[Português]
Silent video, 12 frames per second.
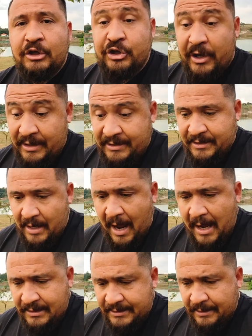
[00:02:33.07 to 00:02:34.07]

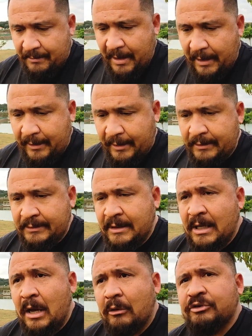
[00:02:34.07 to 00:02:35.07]
gerenciais também, né?
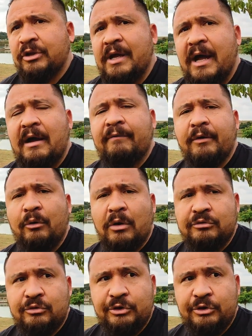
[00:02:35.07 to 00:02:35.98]
Auxiliava o nosso